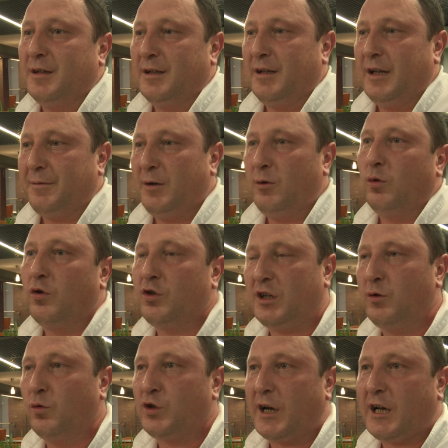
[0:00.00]
Y, dla wielu
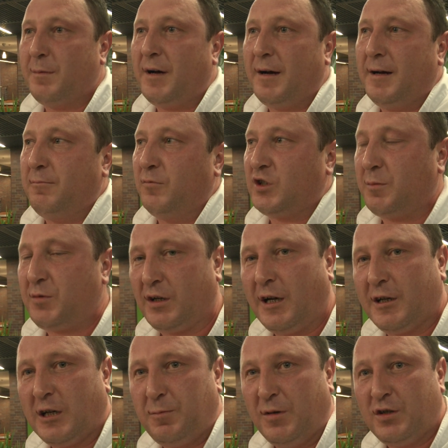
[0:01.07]
ludzi duża ryba może
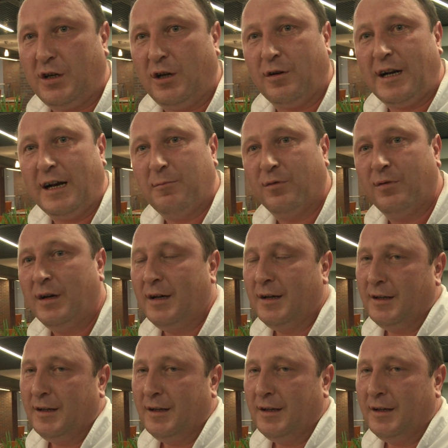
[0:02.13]
przekraczać 5 kg.